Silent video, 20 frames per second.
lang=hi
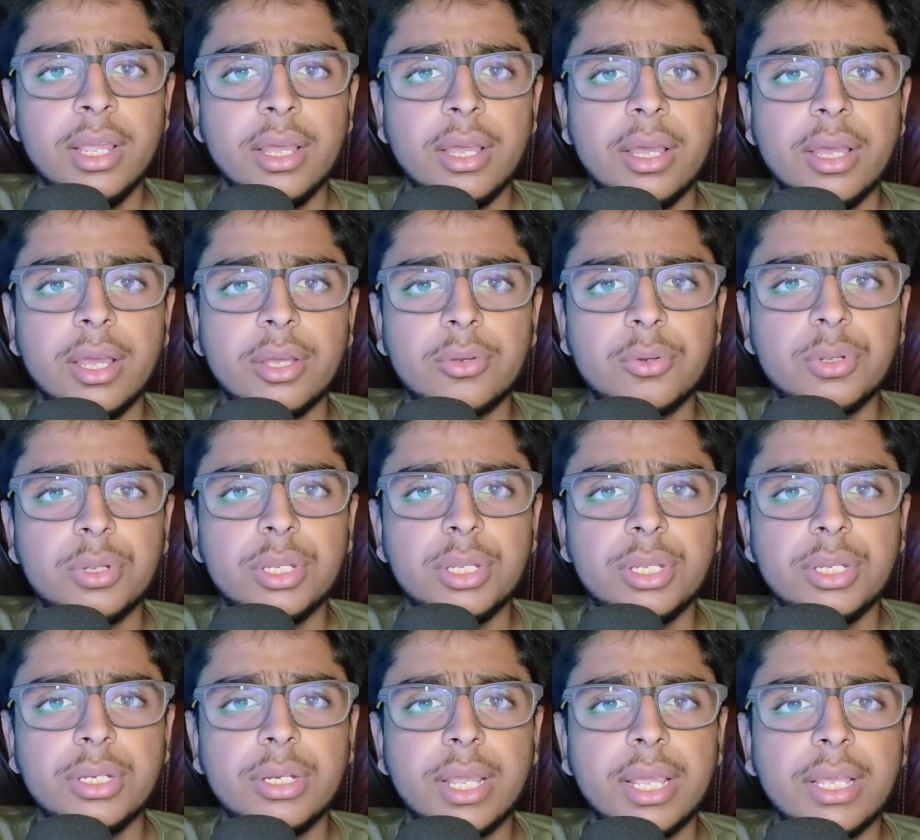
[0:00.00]
आ,
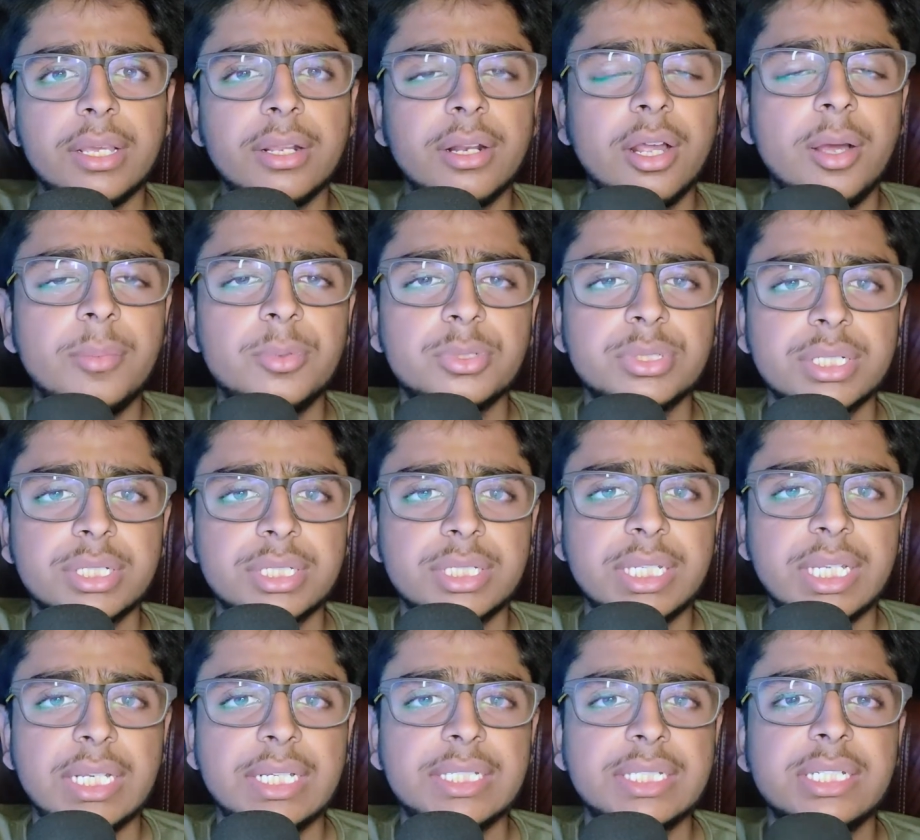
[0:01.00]
कोई डायग्राम हो
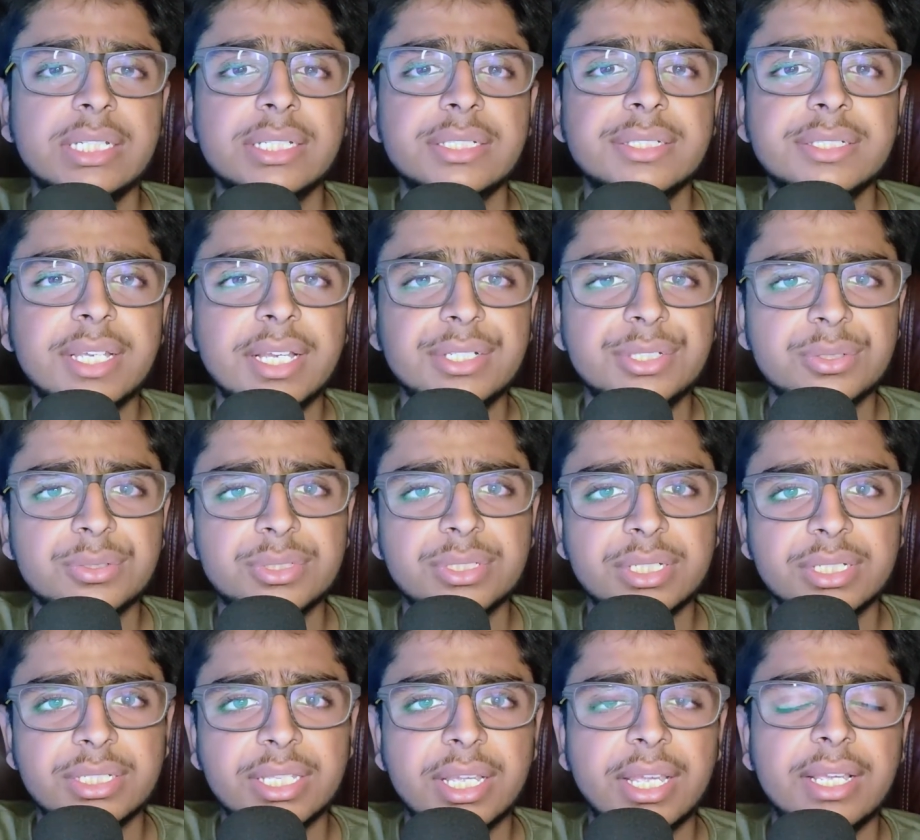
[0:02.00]
सकती है किसी का स्केच हो
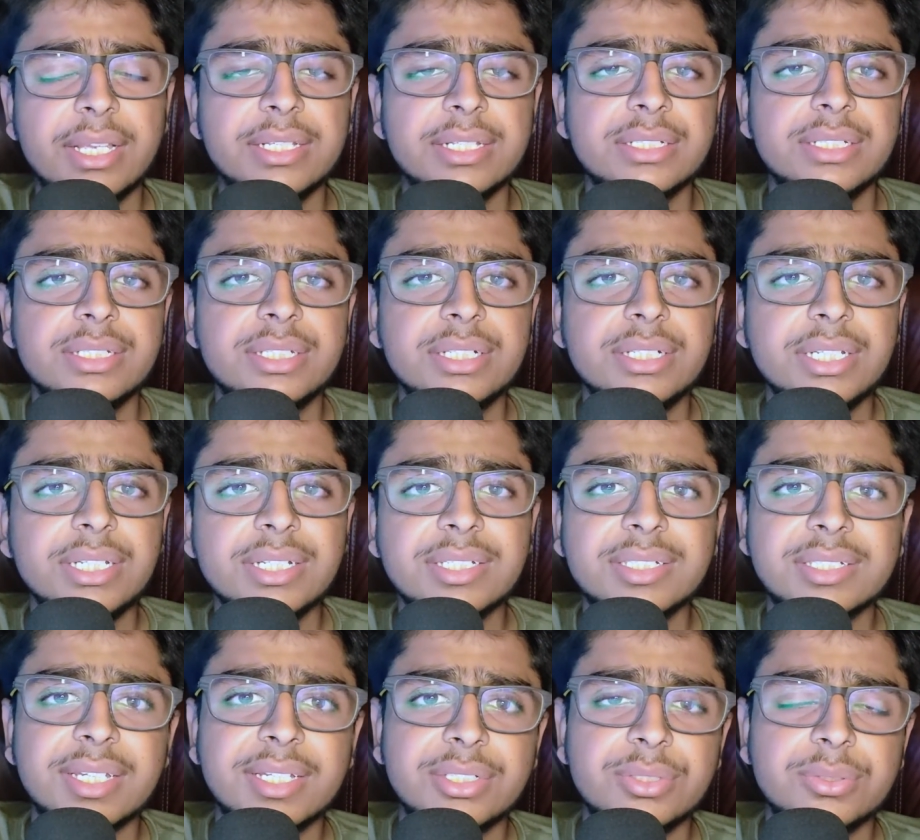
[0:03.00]
सकता है किसी सिटी का
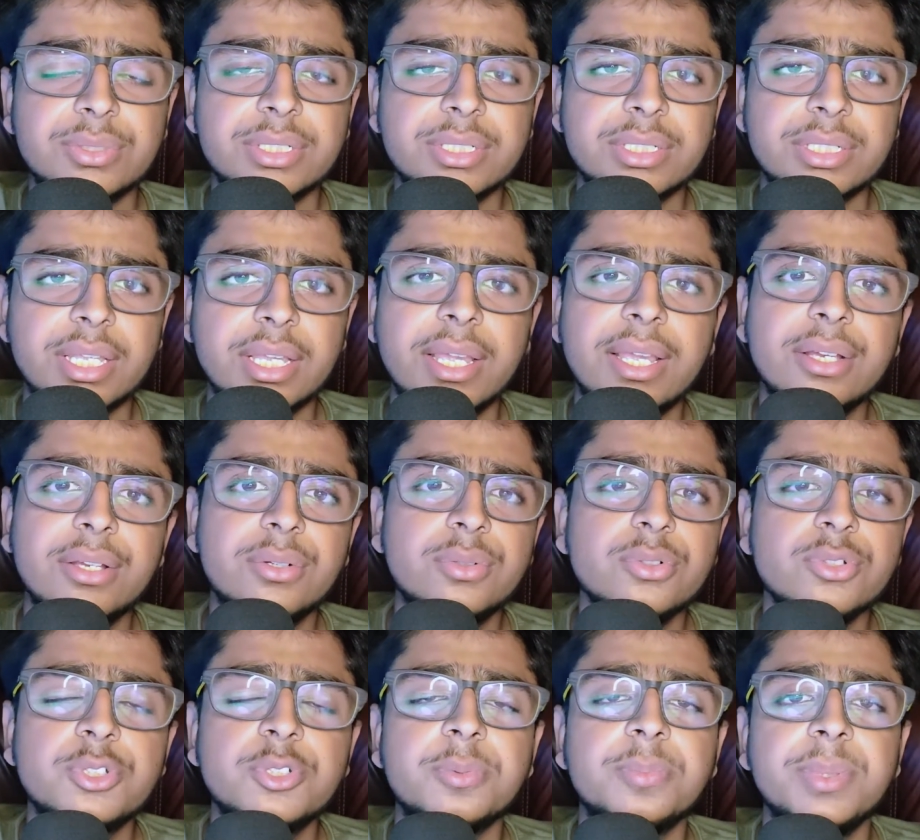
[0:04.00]
स्केच हो सकता है
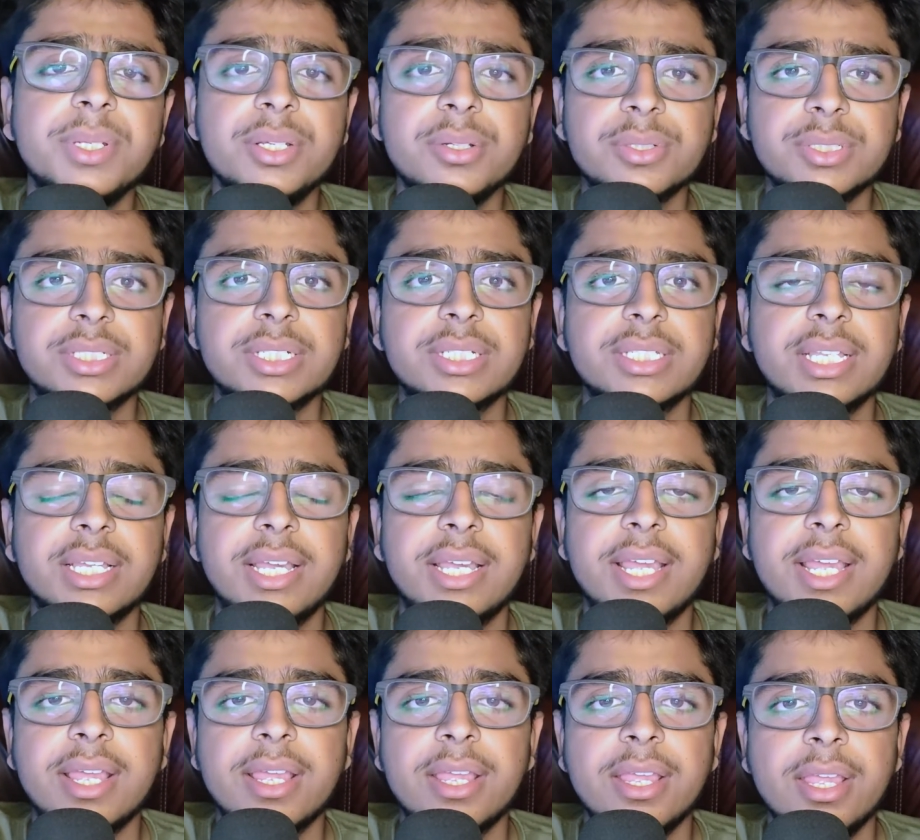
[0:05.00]
कुछ भी हो सकता
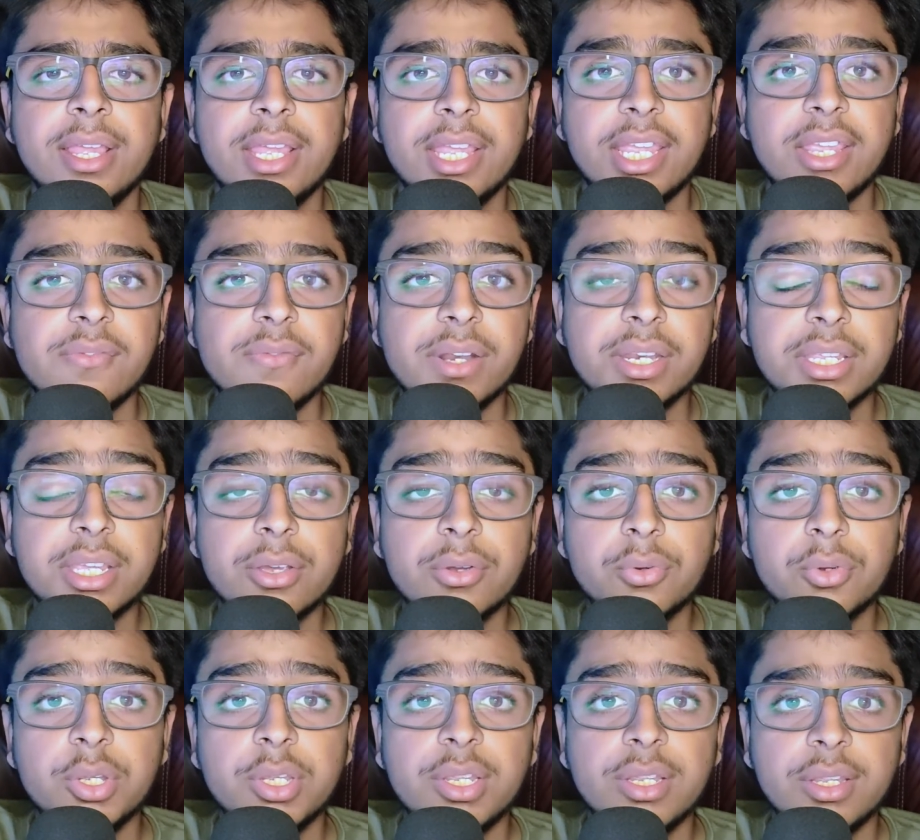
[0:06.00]
है इवन के
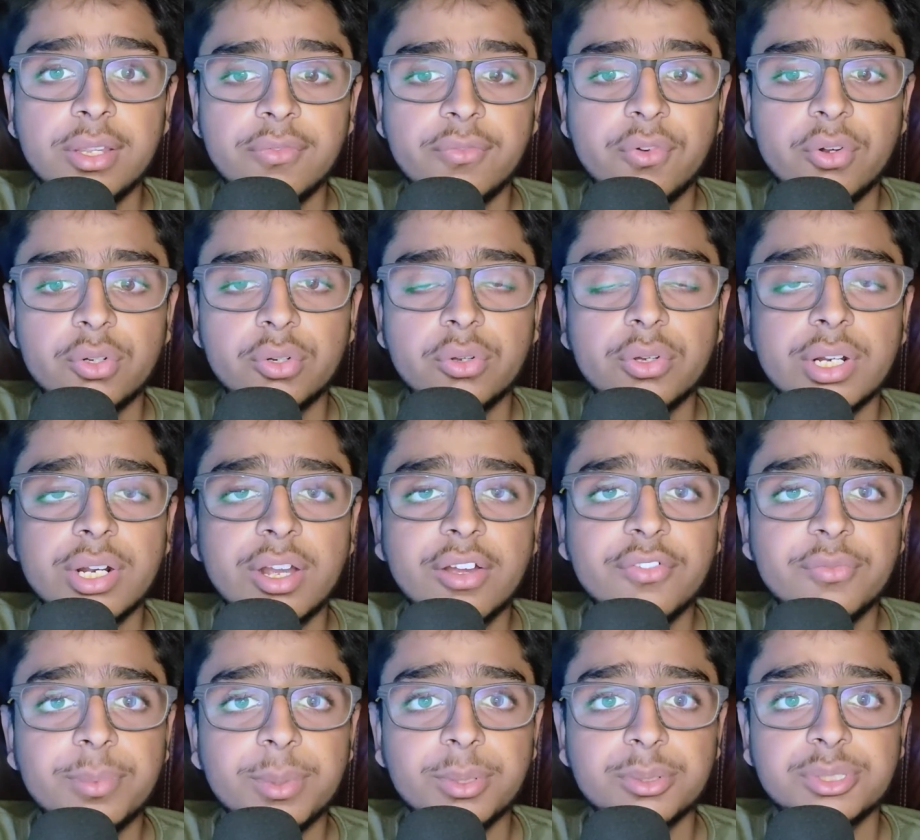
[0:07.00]
कोई
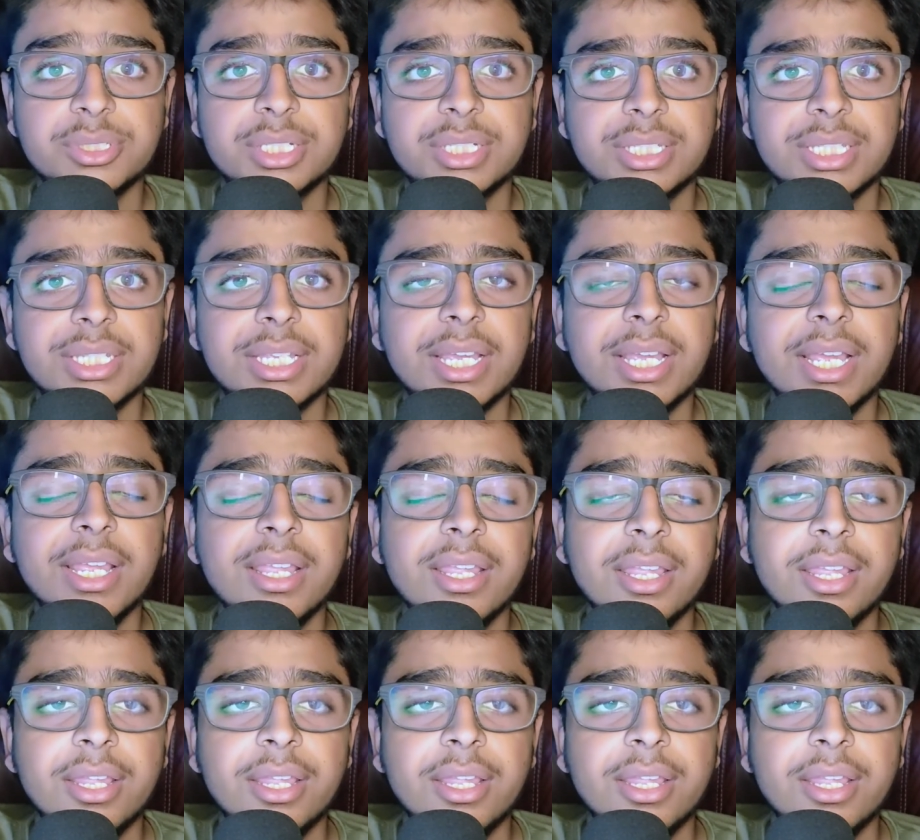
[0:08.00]
फ़ोटोग्राफ भी हो सकती है